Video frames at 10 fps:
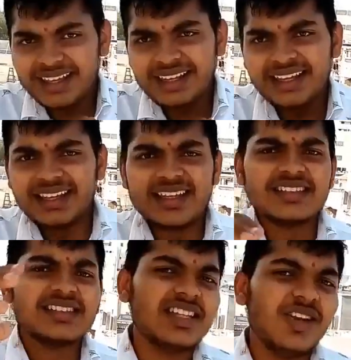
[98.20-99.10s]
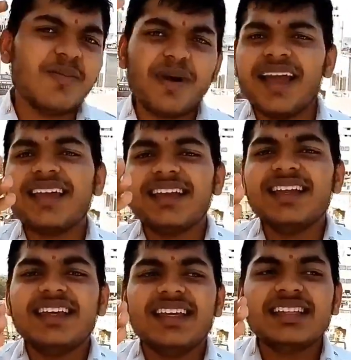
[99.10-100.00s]
के लिए इस तीनों भाई के
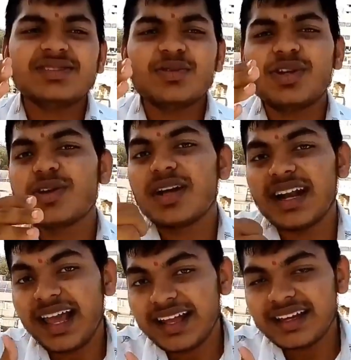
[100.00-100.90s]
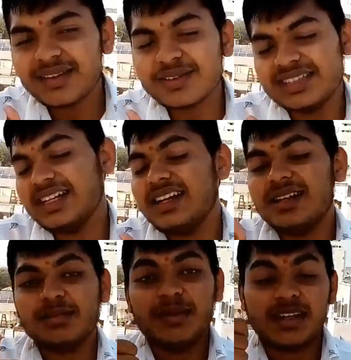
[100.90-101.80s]
लिए इस वीडियो को लाइक कर दो चैनल
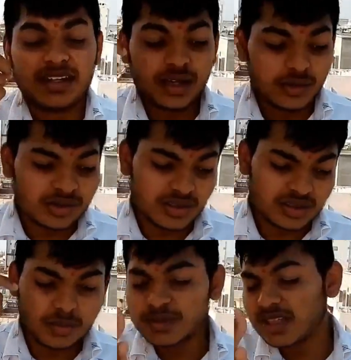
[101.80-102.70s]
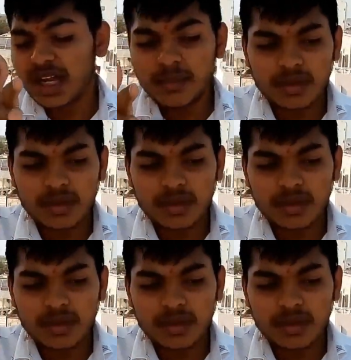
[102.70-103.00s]
में नए हो तो सब्सक्राइब